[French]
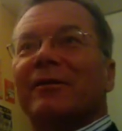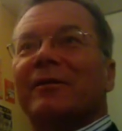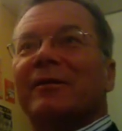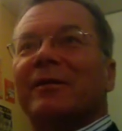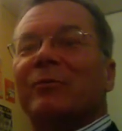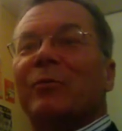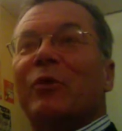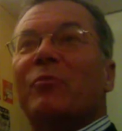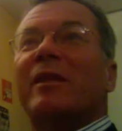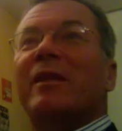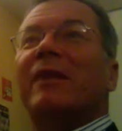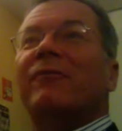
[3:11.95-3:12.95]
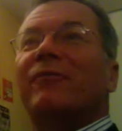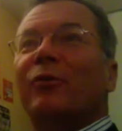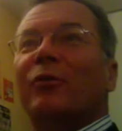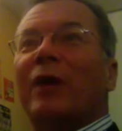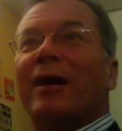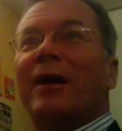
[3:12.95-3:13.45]
c'est une bonne métaphore
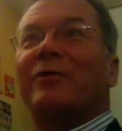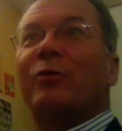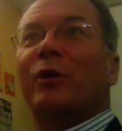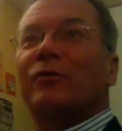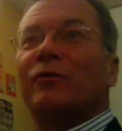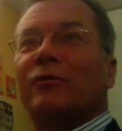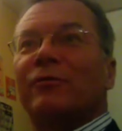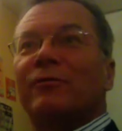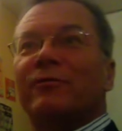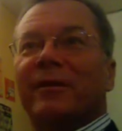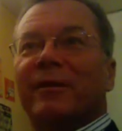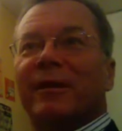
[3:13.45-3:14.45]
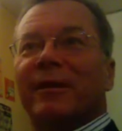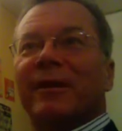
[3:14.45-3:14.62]
de la résurrection, en fait.